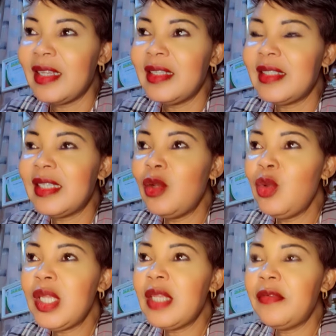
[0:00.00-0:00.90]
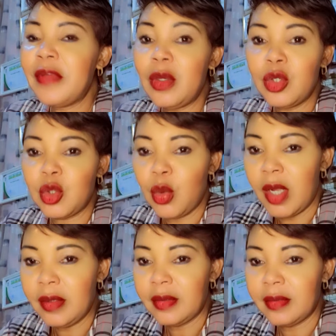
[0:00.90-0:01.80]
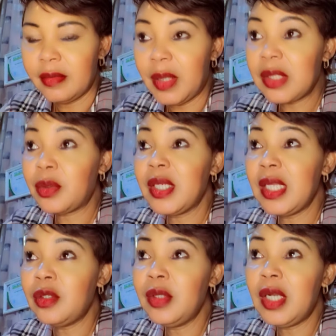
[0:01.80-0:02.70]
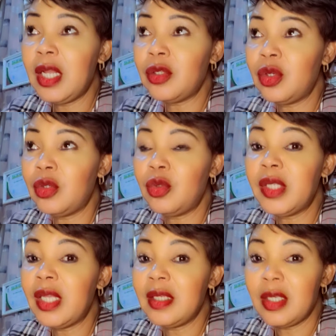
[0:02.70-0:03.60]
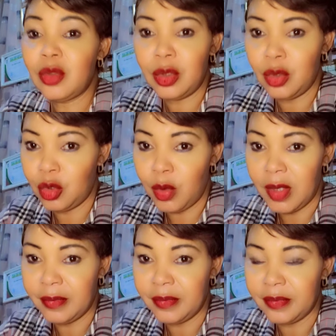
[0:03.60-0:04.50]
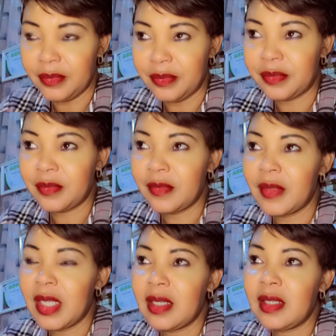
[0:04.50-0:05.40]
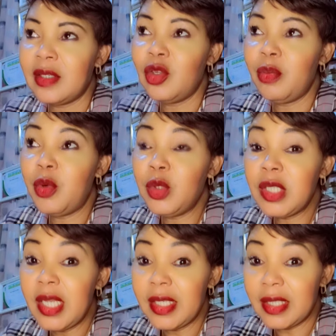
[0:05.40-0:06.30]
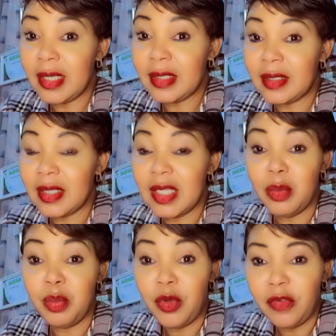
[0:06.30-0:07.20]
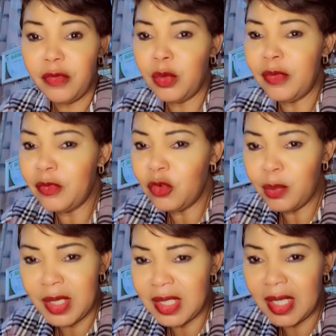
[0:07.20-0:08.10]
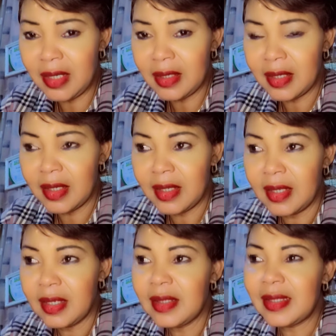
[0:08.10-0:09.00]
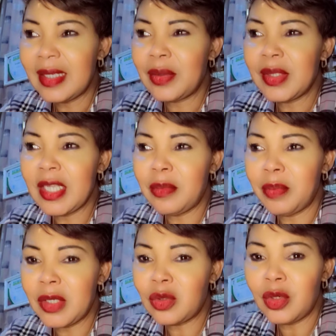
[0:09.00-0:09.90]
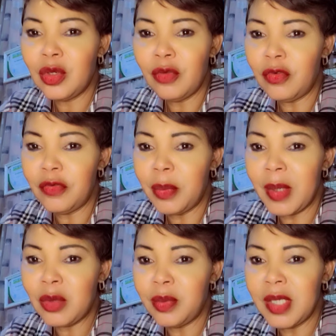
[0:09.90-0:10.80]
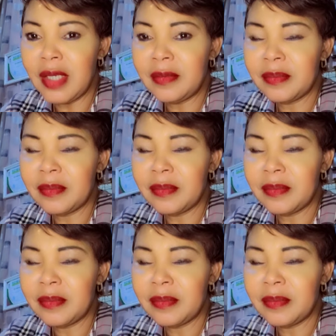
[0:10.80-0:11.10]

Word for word: C'est lui qui fait le choix parce que dans une relation, tout est une question de choix. De poser des actes qui peuvent vous briser c'est que cette personne ne vous veut pas du bien.